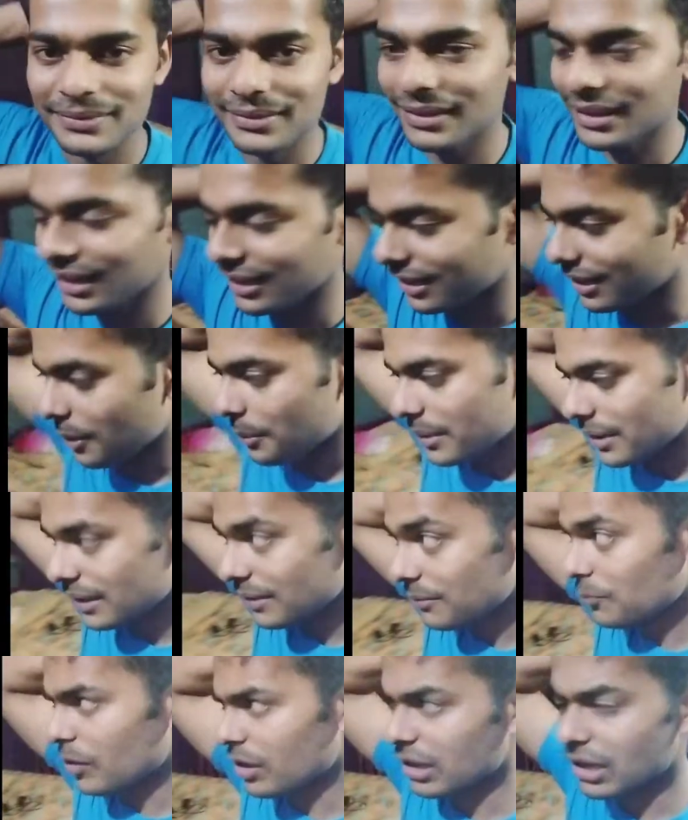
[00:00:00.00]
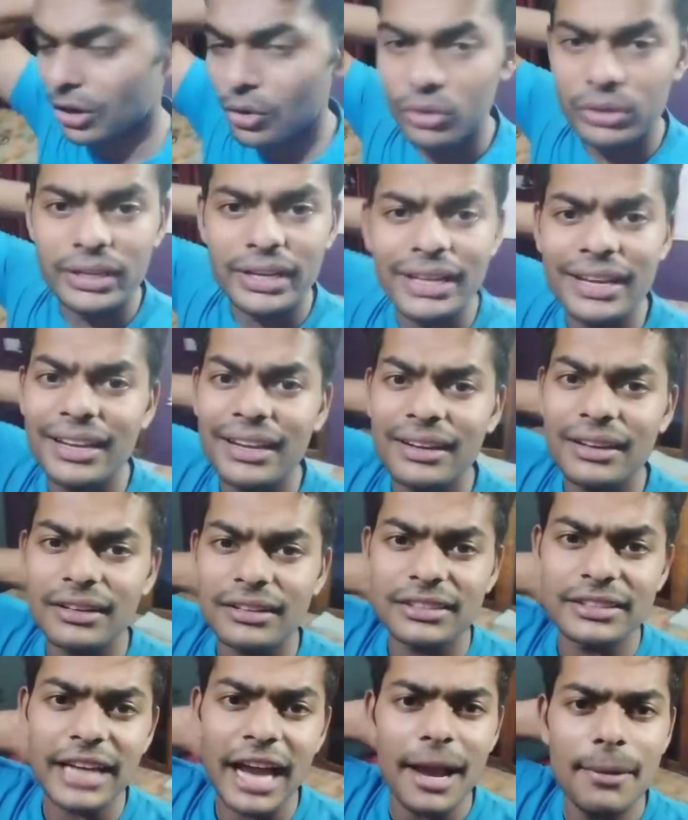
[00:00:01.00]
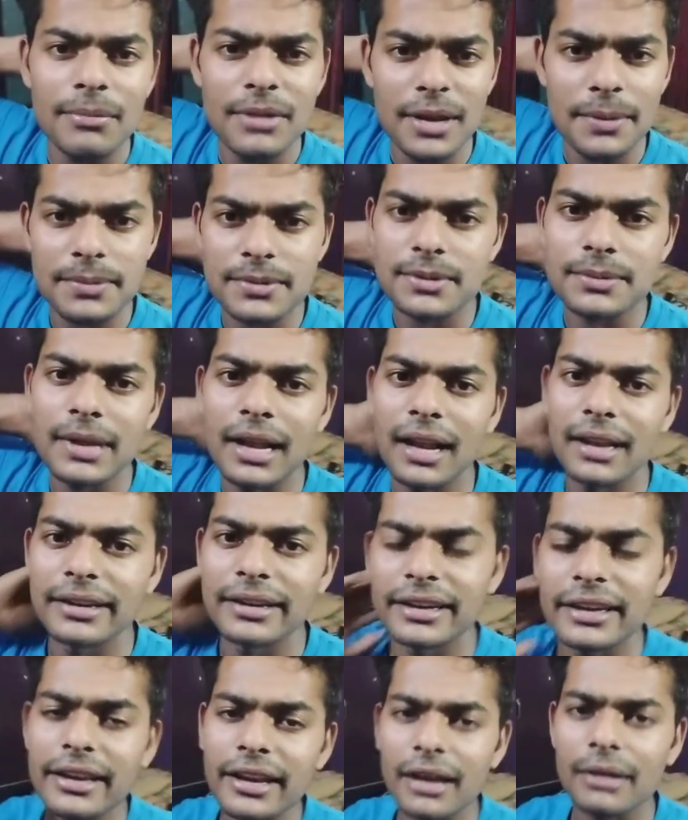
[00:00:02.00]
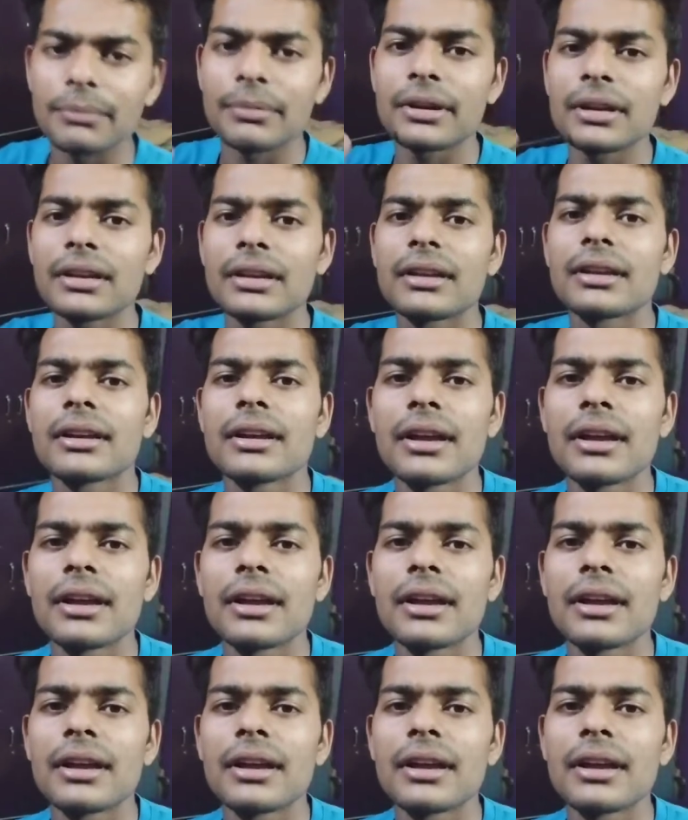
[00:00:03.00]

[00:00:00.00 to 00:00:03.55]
so, अभी वर्कआउट की टाइम लैप्स डाल देंगे यहाँ पे